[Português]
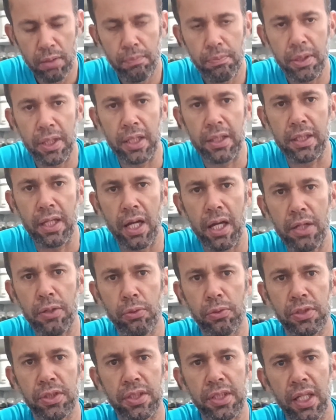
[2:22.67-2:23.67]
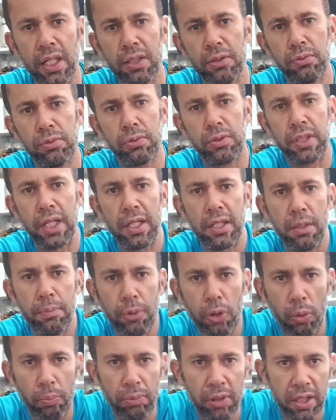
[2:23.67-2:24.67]
Para estar aí usando quem tem
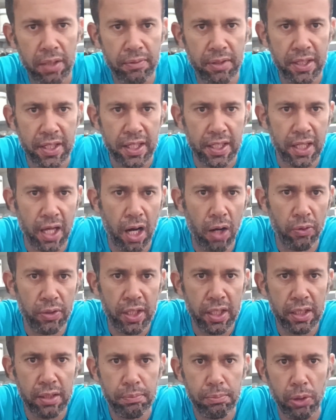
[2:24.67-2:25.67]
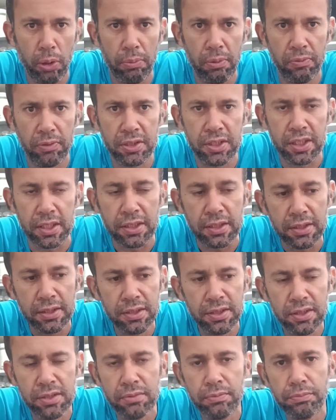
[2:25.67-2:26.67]
problema renal, né? Problema de
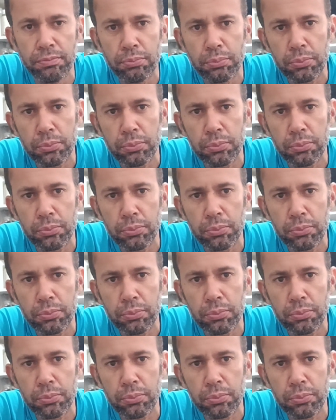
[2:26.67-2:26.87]
rins.